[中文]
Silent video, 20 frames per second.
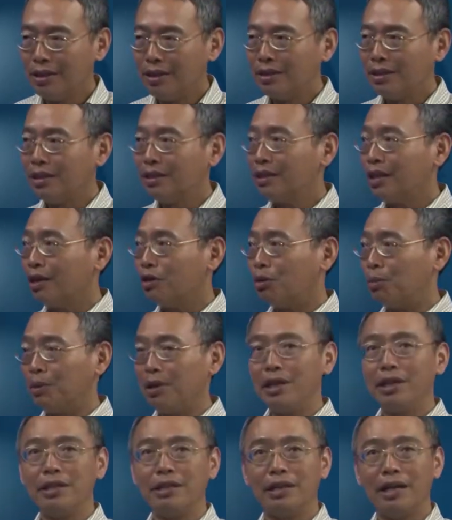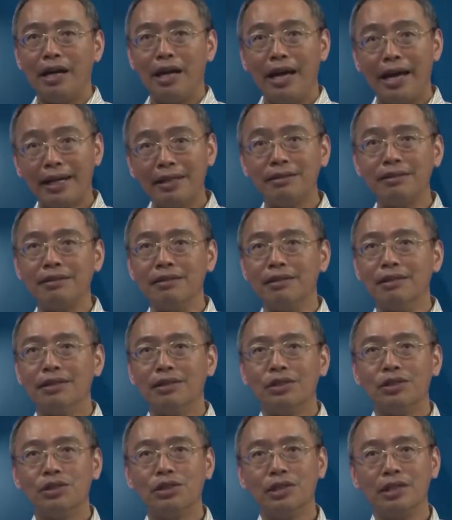现在我们令 X
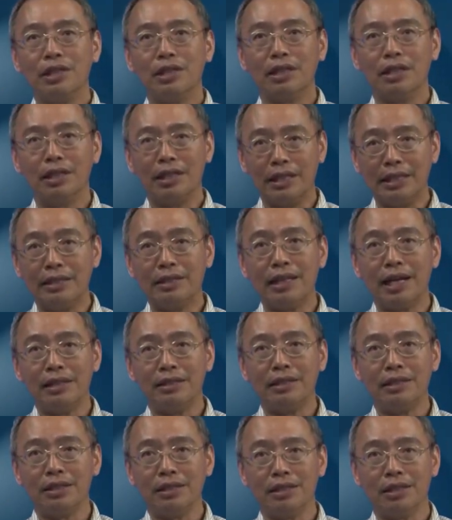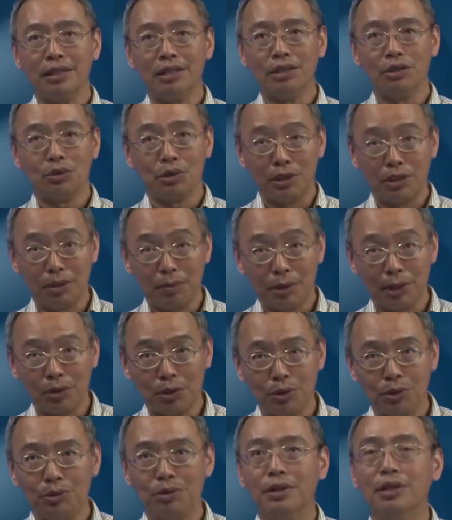是一个离散型的随机变
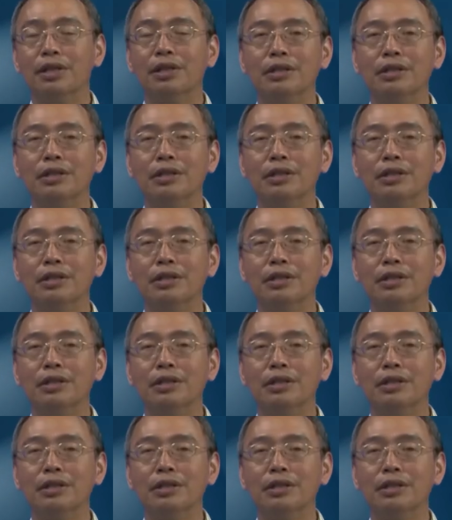数，